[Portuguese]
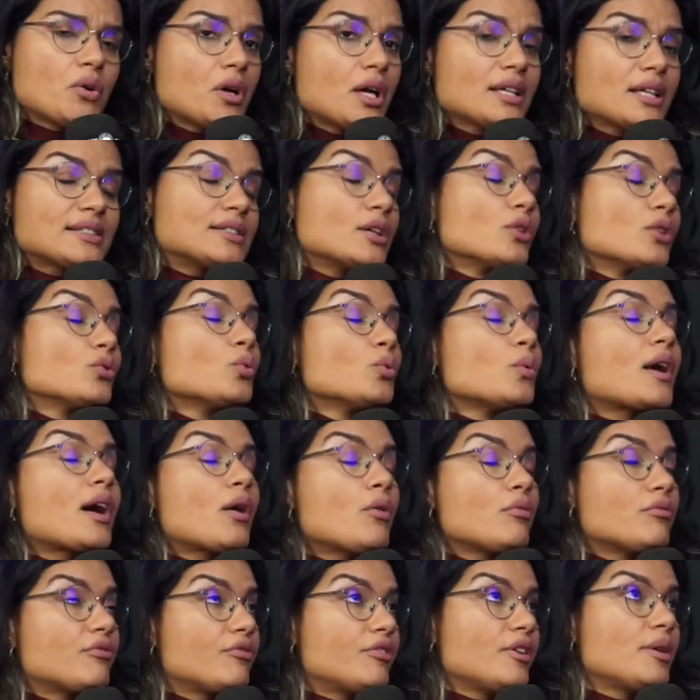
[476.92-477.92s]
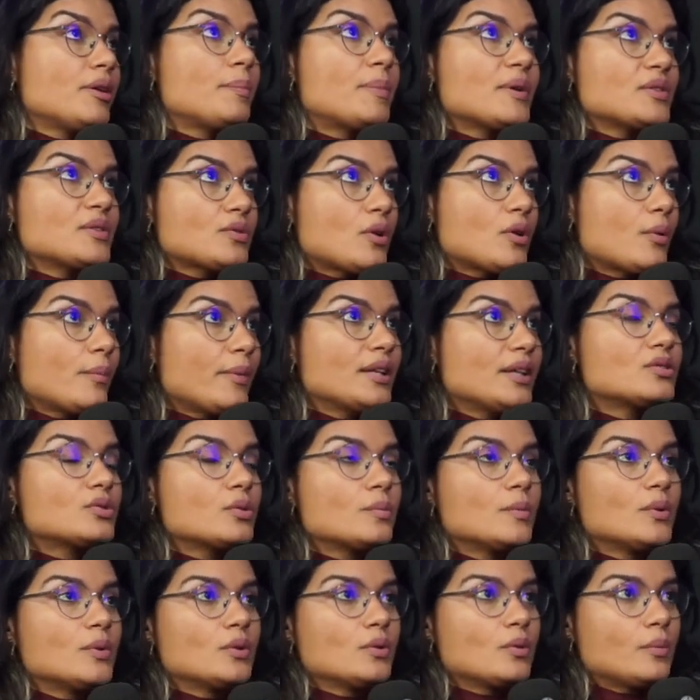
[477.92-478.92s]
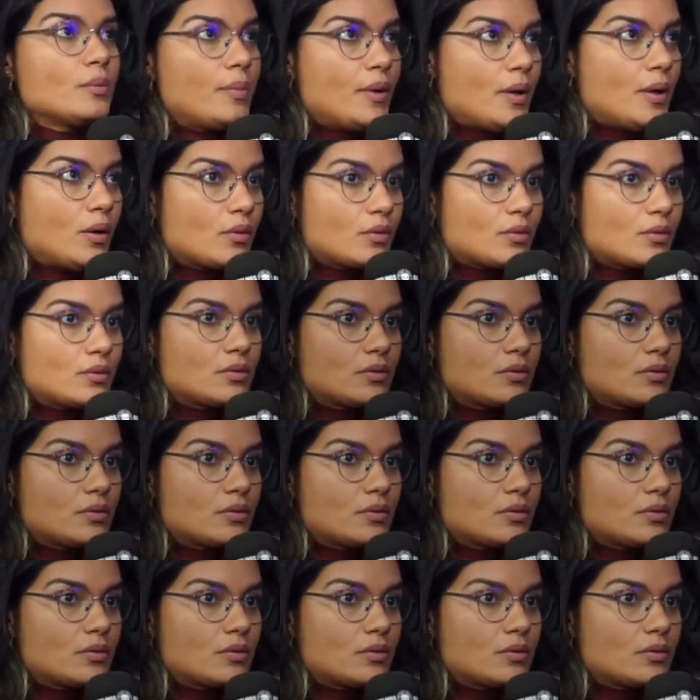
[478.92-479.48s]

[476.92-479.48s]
assim, eu nunca ouvi pessoalmente subindo no palco.